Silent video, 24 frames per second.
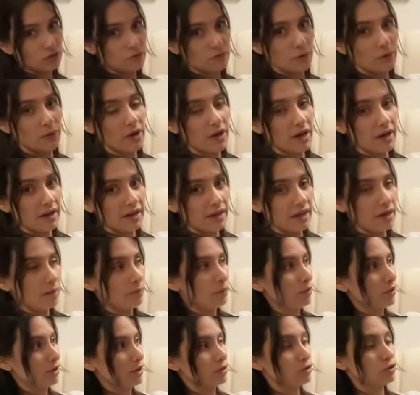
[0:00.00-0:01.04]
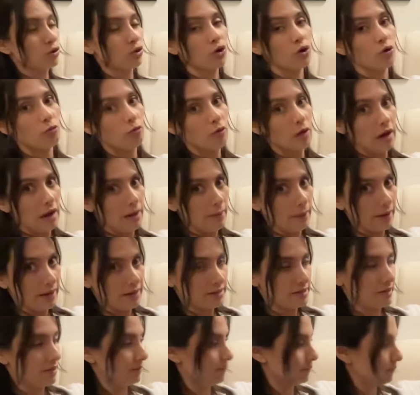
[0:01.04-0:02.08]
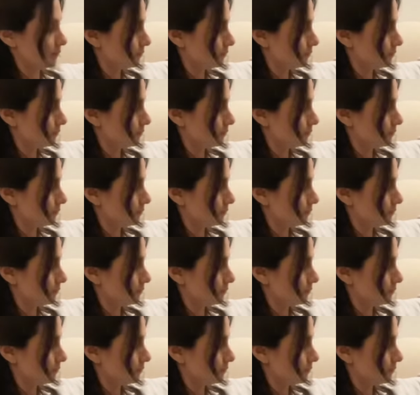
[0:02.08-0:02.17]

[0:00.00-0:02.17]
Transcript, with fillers: me voy a quedar porque son como la base.